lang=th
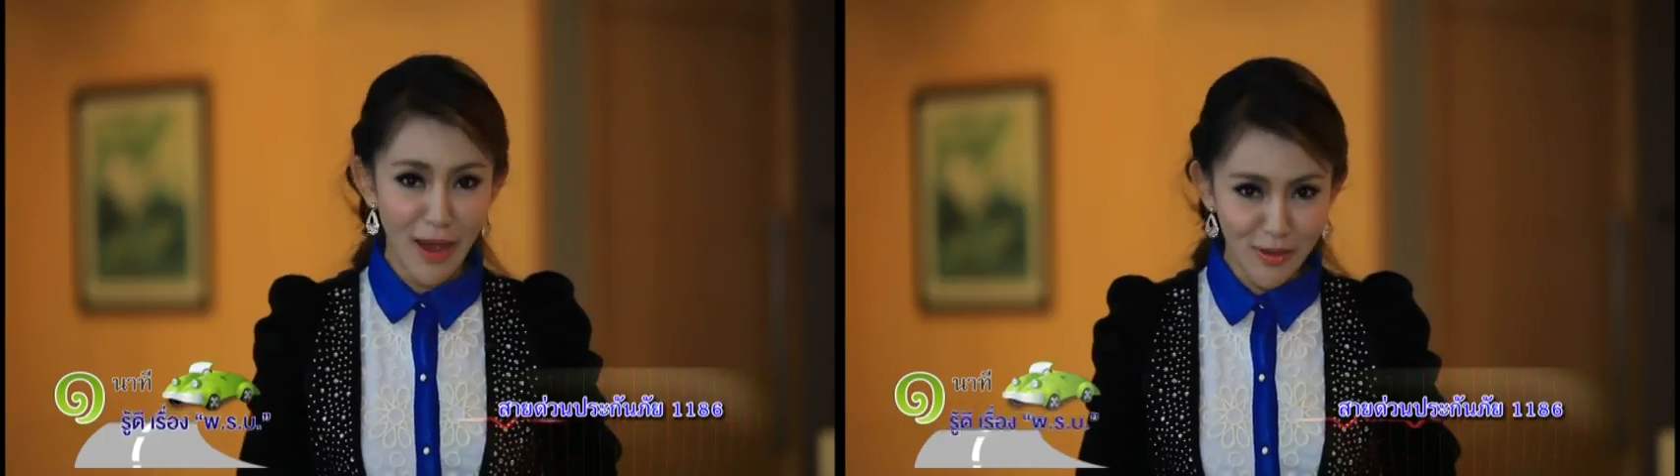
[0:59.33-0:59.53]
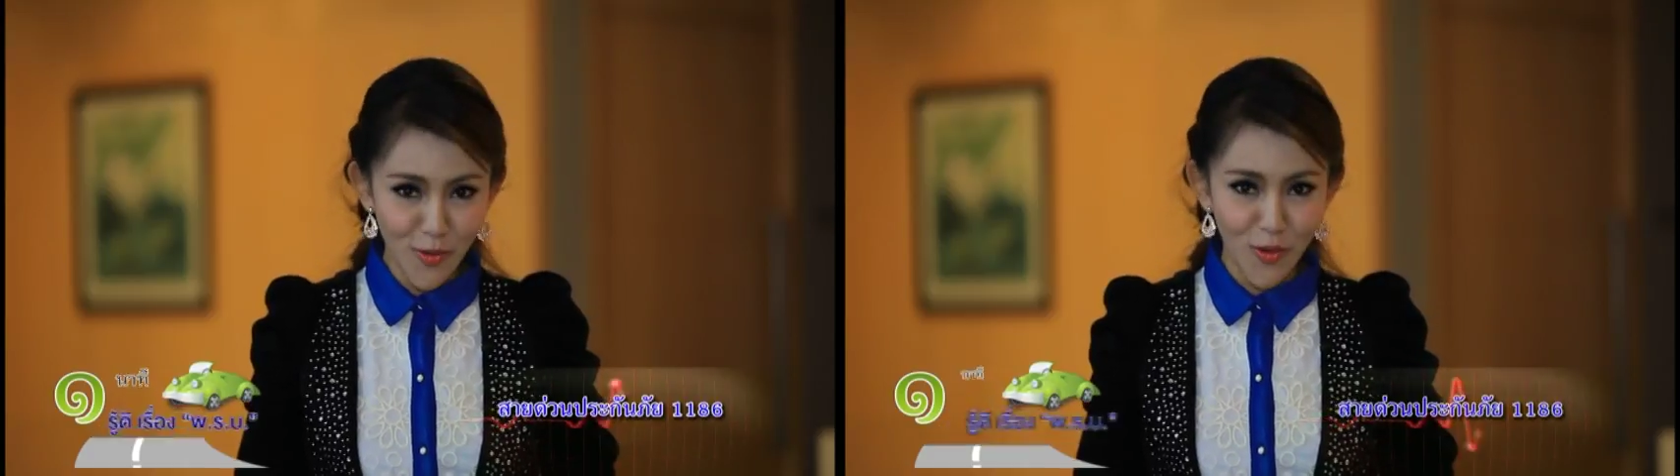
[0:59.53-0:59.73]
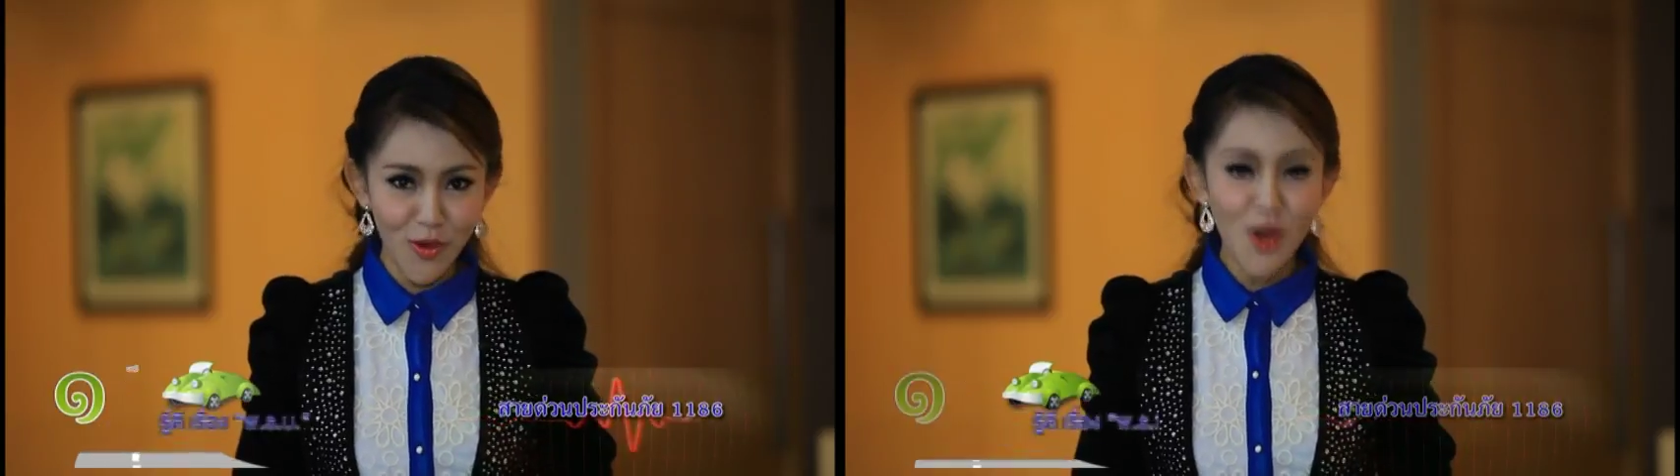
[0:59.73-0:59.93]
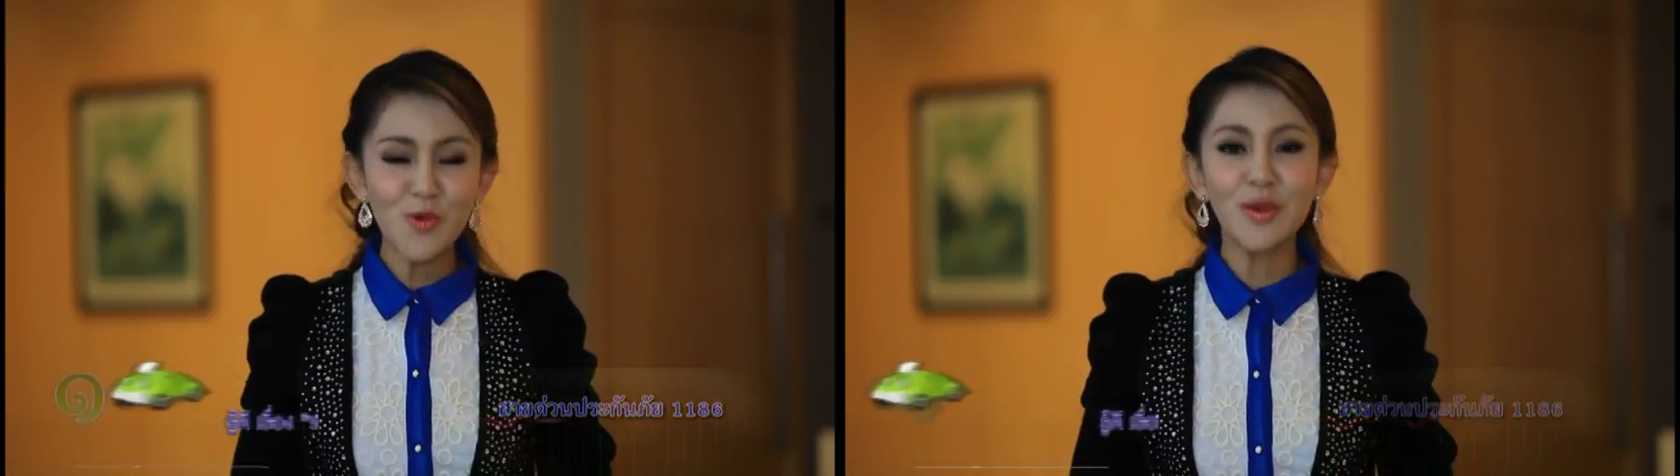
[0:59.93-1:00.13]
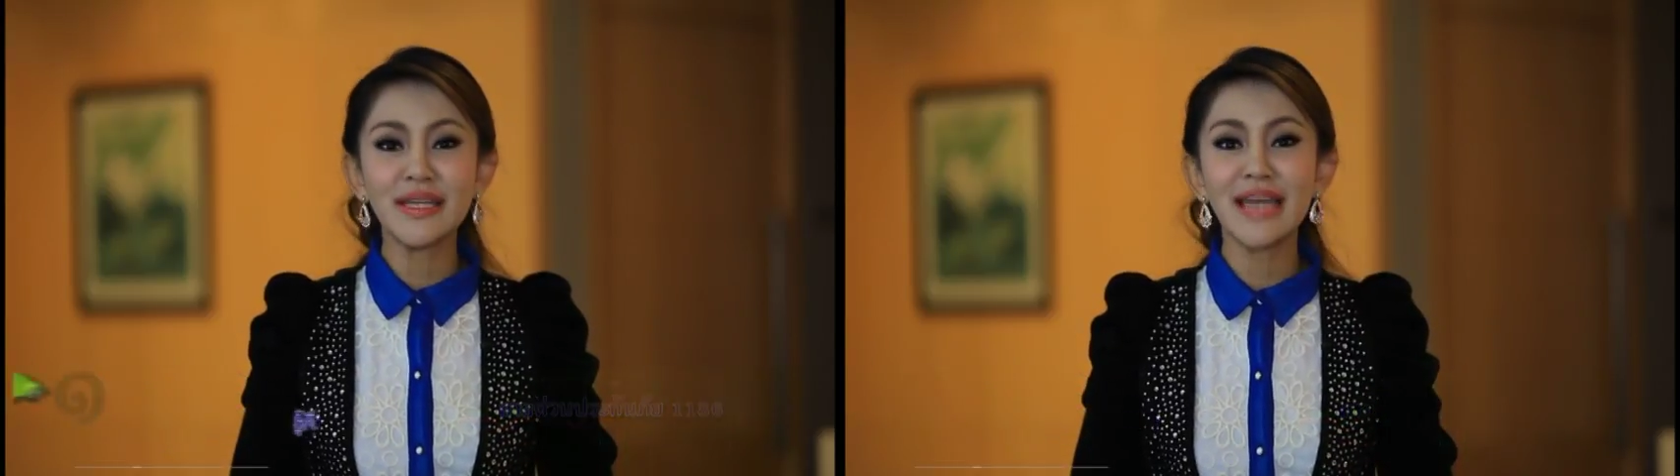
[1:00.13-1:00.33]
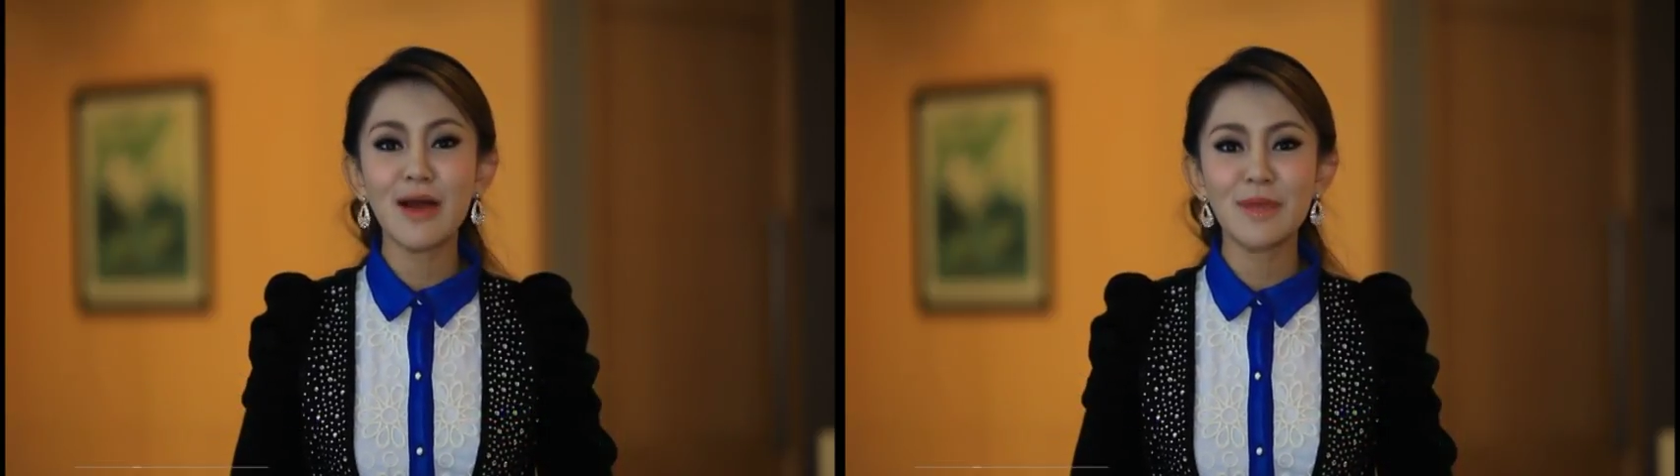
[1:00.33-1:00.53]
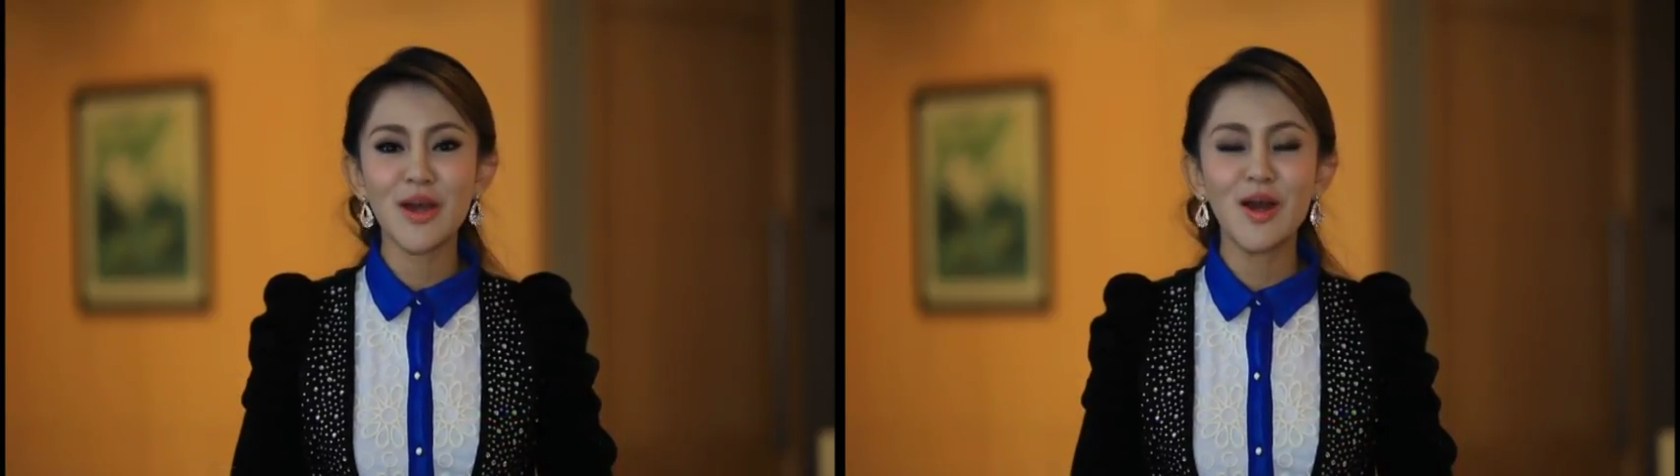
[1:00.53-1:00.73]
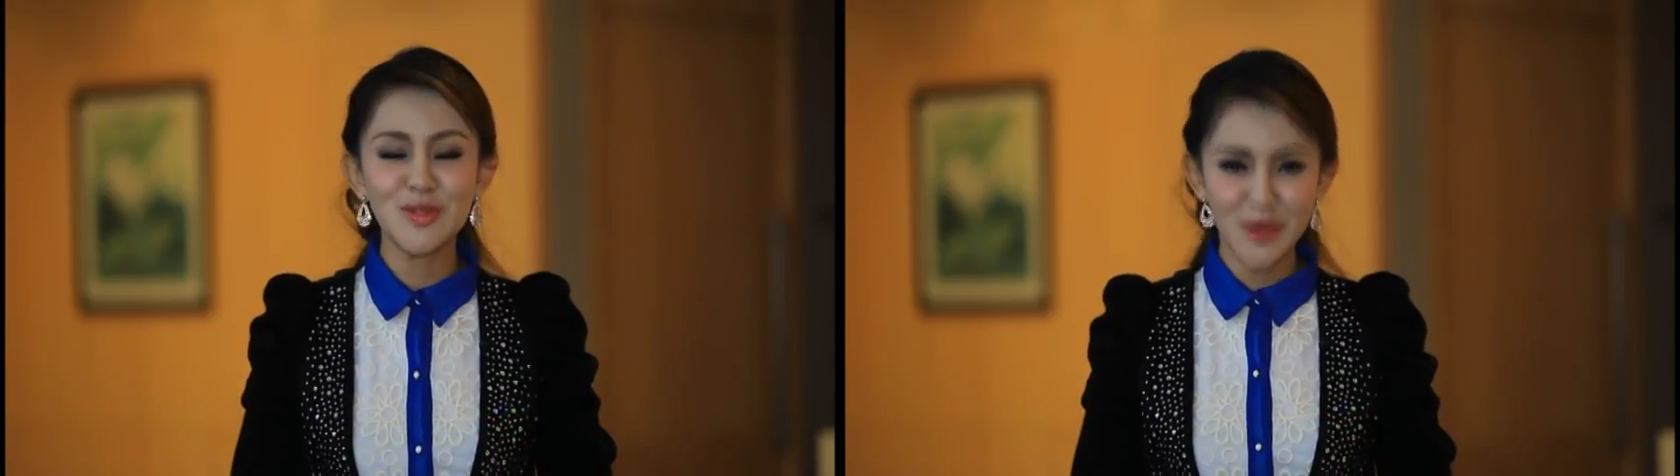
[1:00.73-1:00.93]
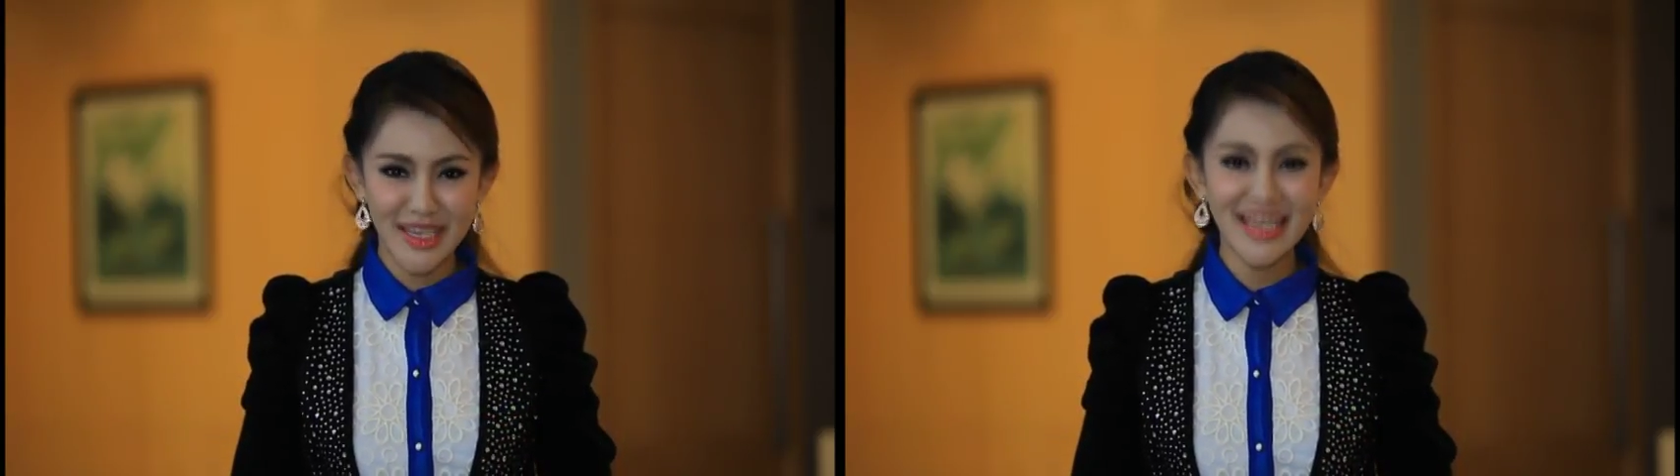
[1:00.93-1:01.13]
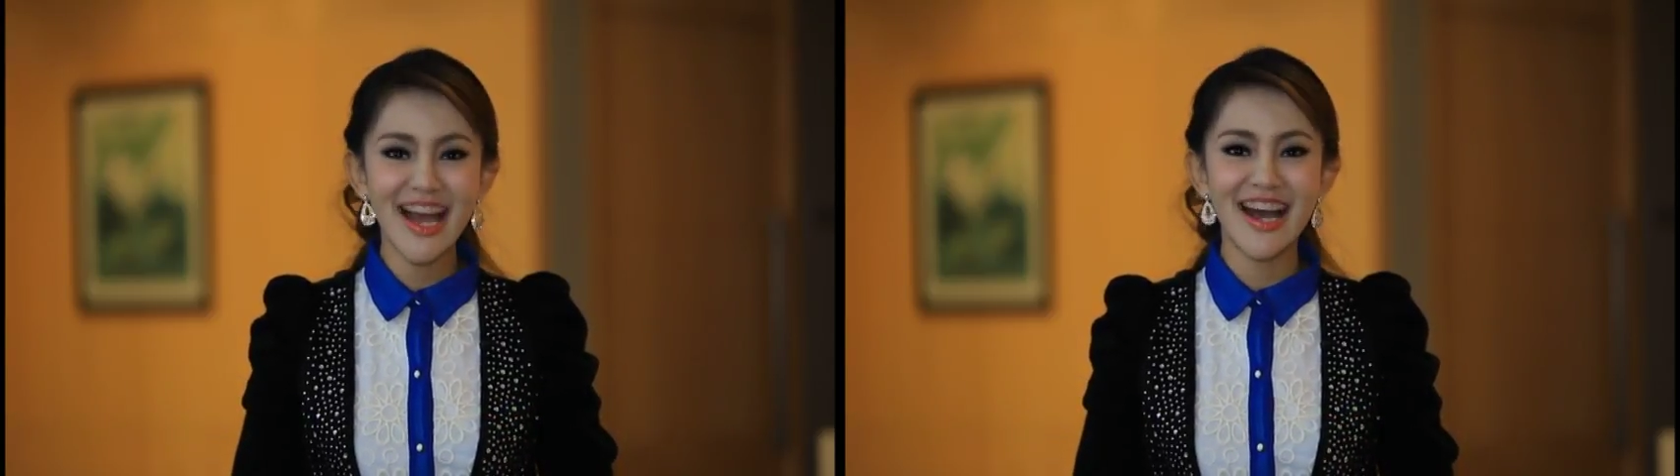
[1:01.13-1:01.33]
1186 วันนี้ลาไปก่อน สวัส
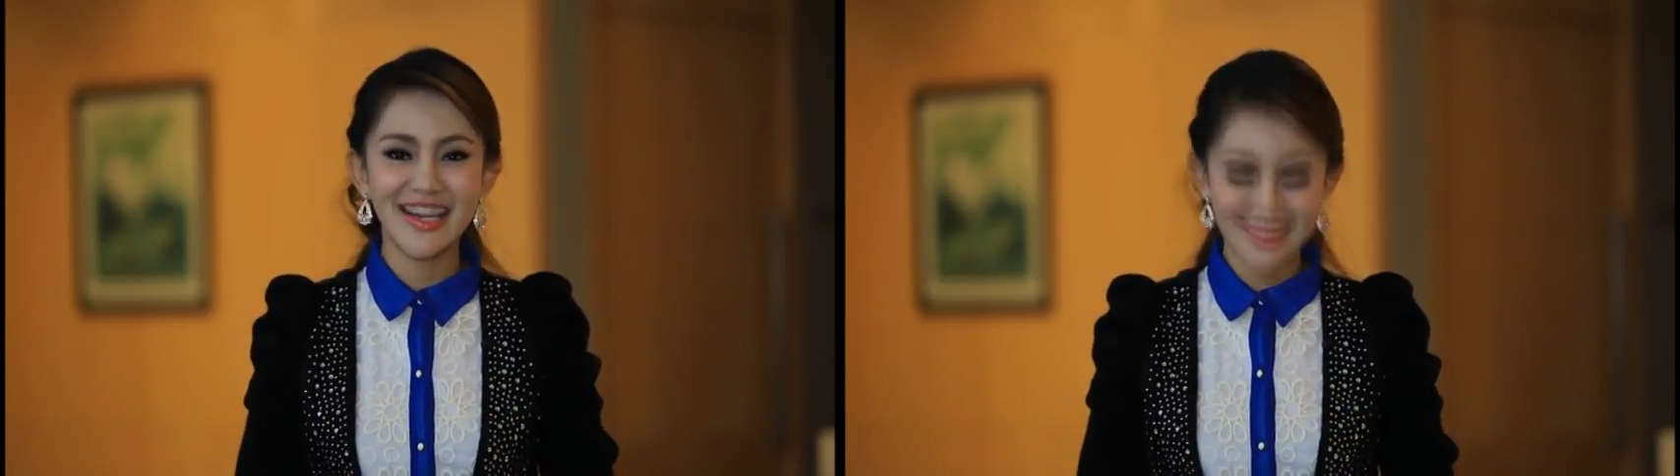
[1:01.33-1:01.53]
ดีค่ะ